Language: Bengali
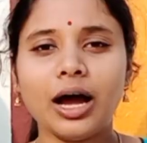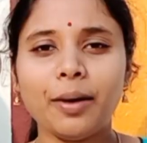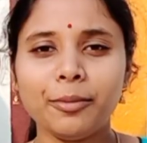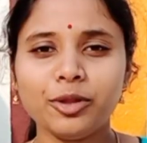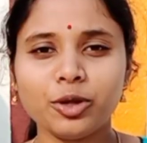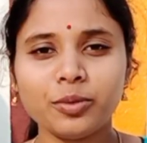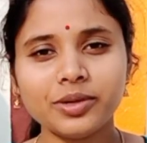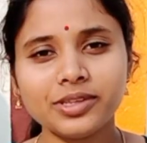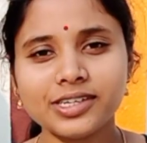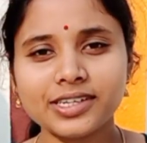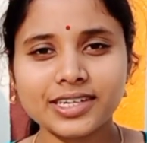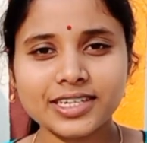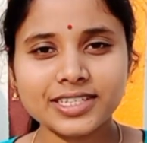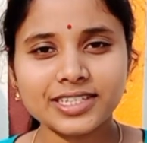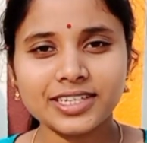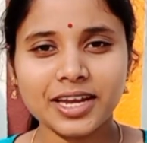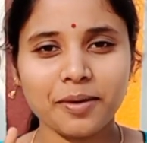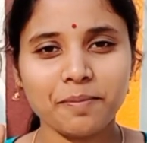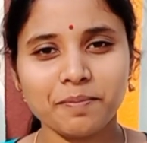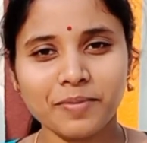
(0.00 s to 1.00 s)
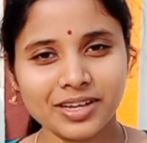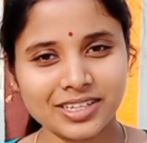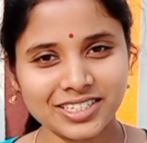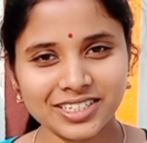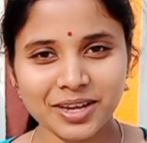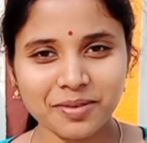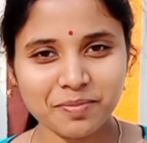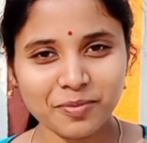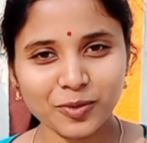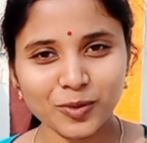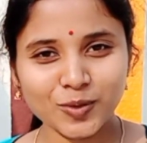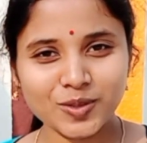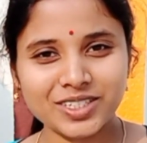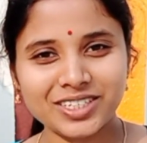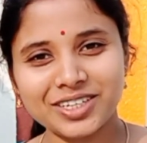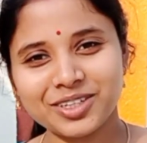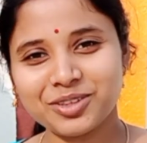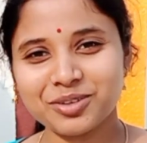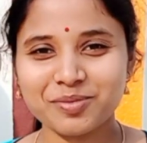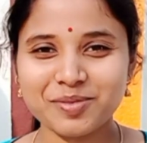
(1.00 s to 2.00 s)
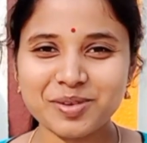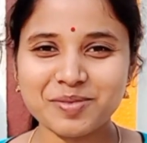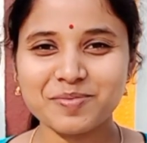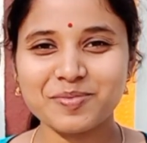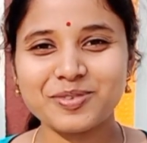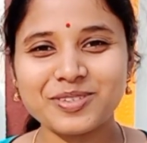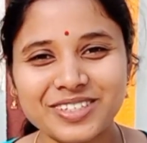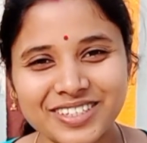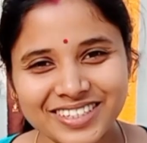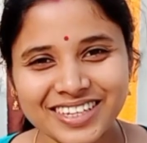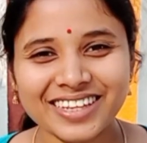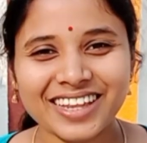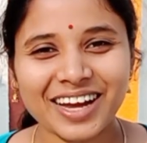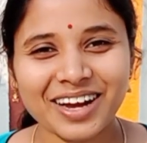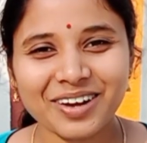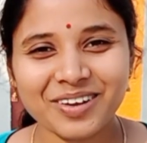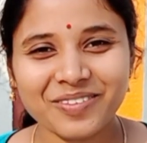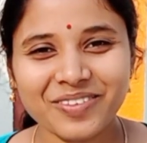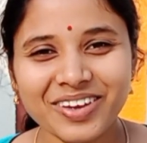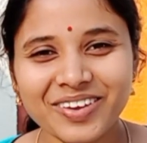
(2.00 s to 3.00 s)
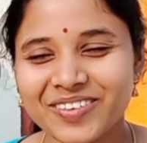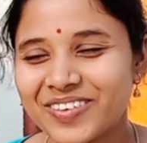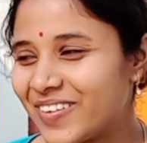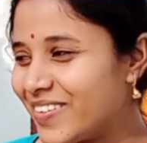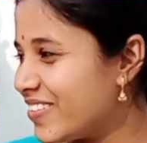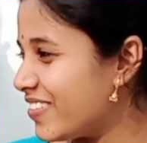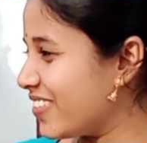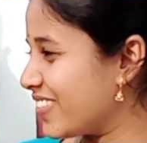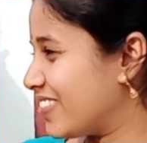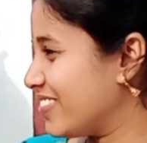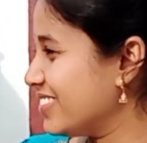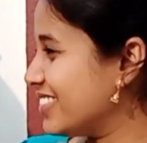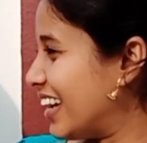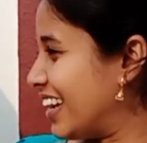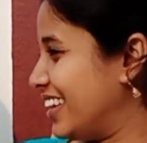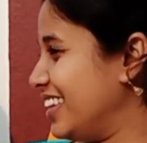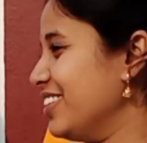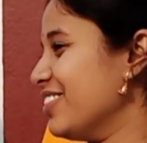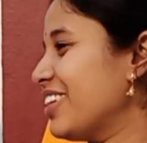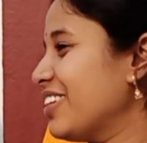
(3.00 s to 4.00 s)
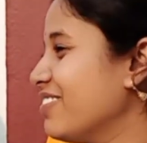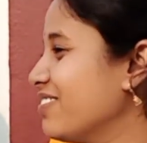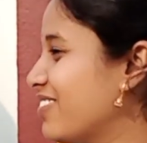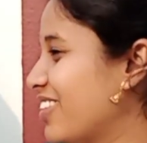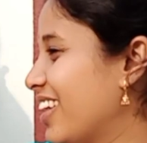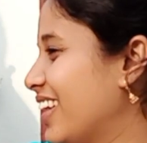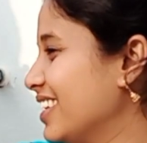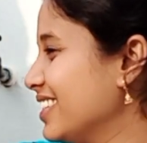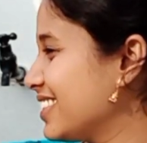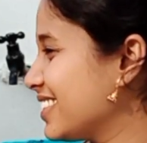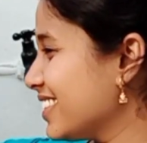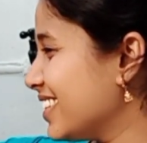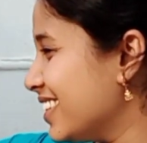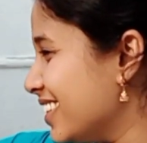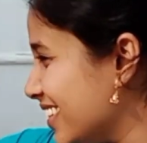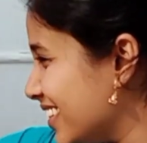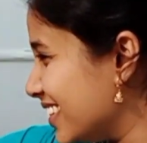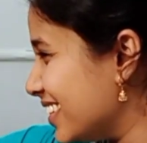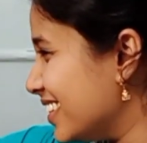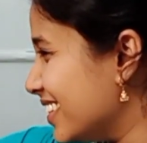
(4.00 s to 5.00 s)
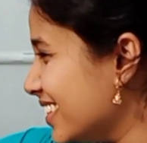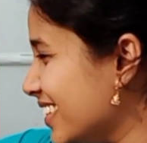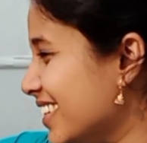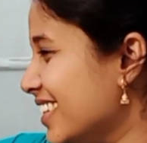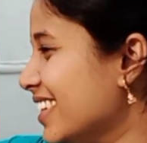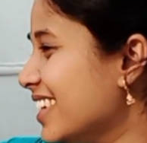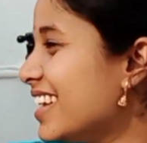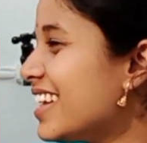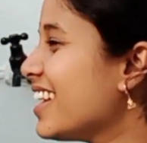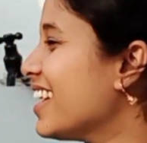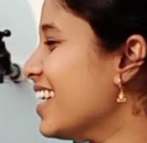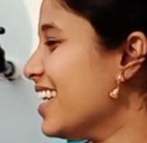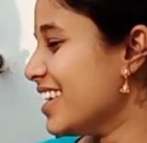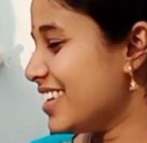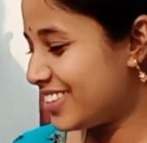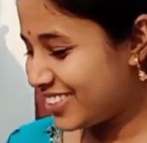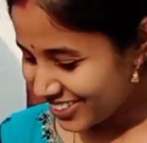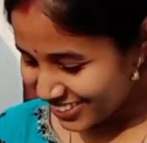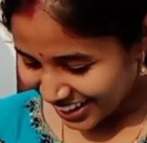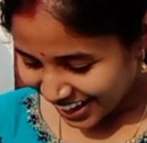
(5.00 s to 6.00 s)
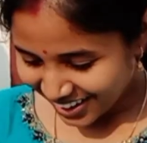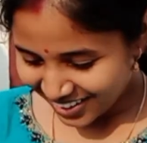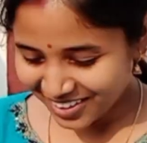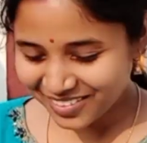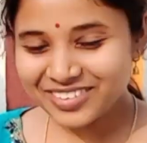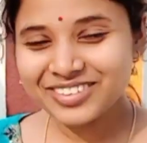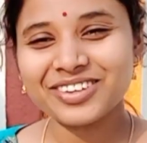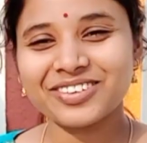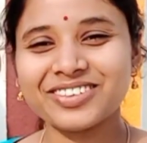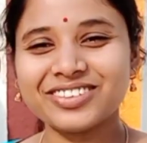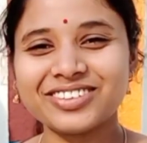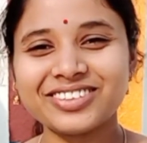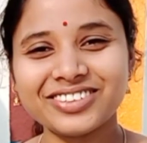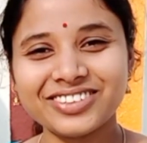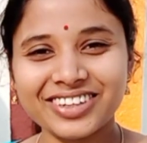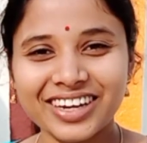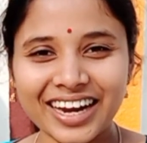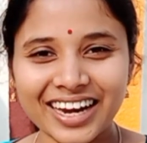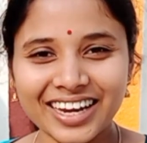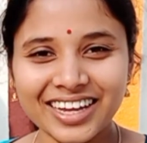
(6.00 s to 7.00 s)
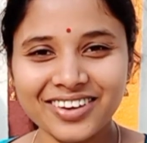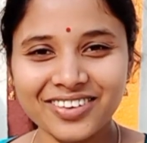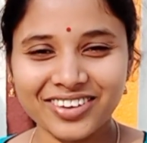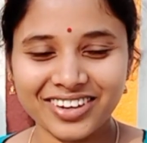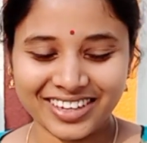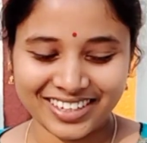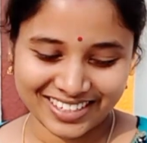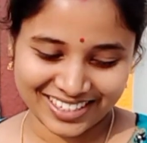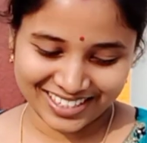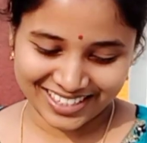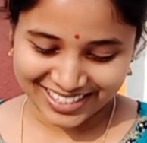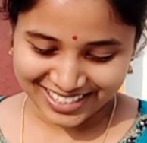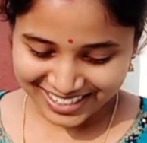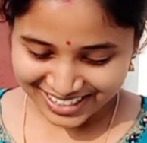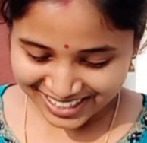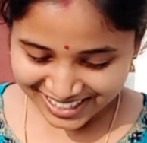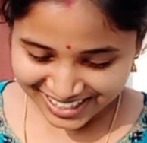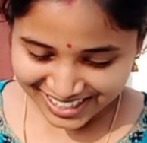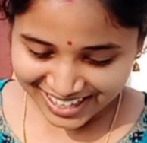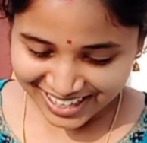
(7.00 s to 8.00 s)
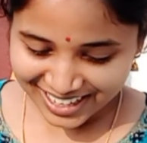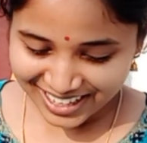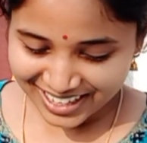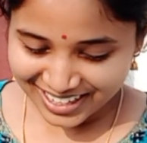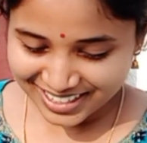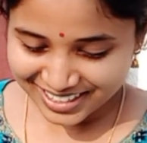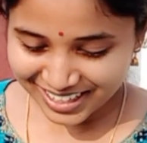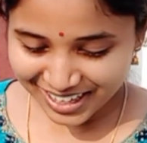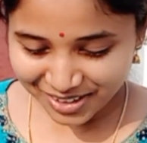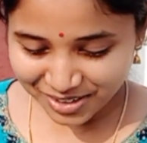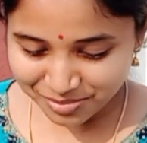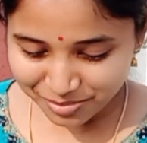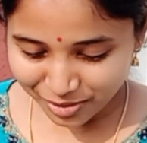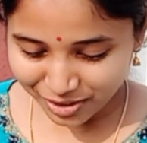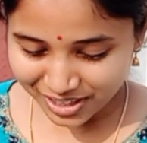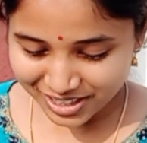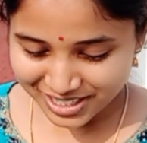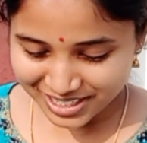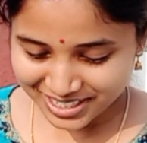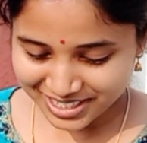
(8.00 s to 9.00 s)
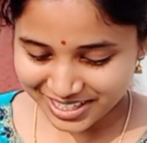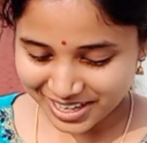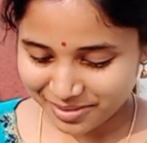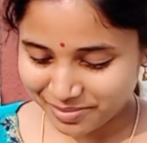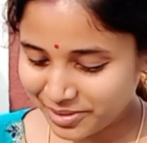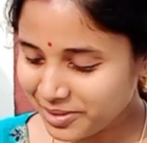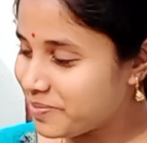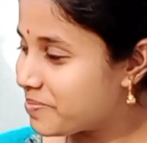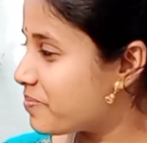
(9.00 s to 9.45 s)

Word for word: আমি তোমাদেরকে স্টেপ বাই স্টেপ বলছি তোমরা বুঝতে থাকবে বা কত জানি ওরে বাস তো দেখো আমি সমস্ত কিছু রেডি করে নিয়ে এসেছি যাই হোক বলে দিচ্ছি আমি